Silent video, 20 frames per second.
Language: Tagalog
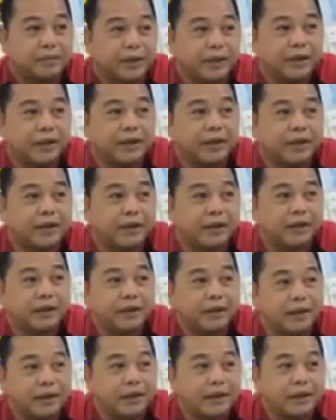Jamaica.
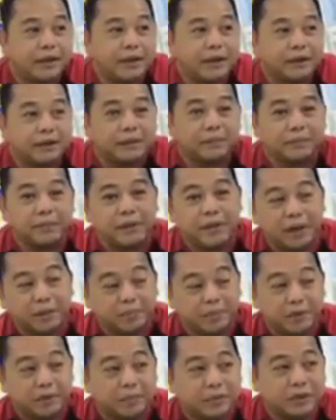At ang
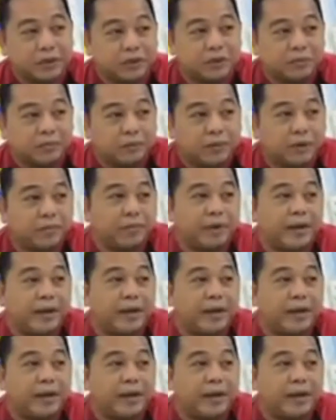pinaka-previous ko po ay